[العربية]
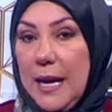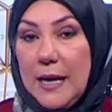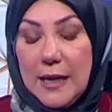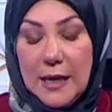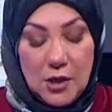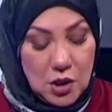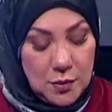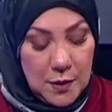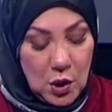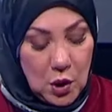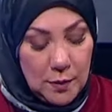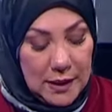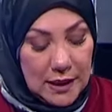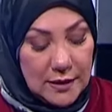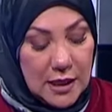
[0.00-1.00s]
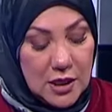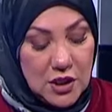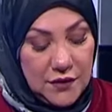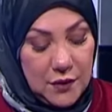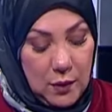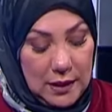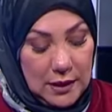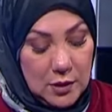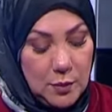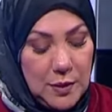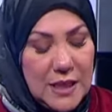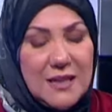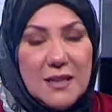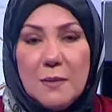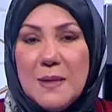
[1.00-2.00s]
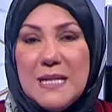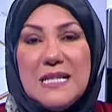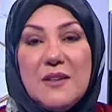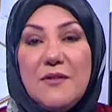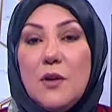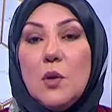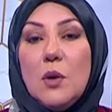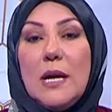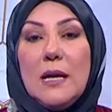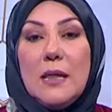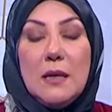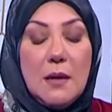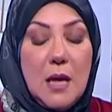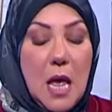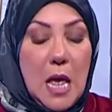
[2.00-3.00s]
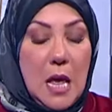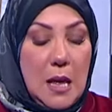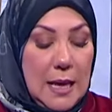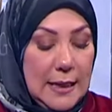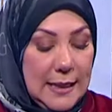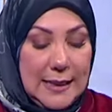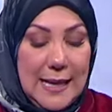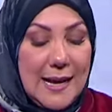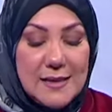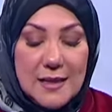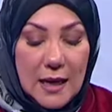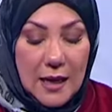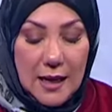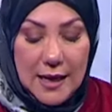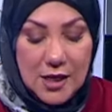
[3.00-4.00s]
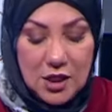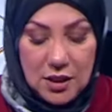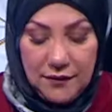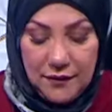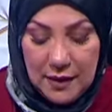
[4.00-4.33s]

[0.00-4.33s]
ما يحيرنش بكل ما يخدنش في وقت بالذات الباستا فلورا هذه يعني اسرع حاجه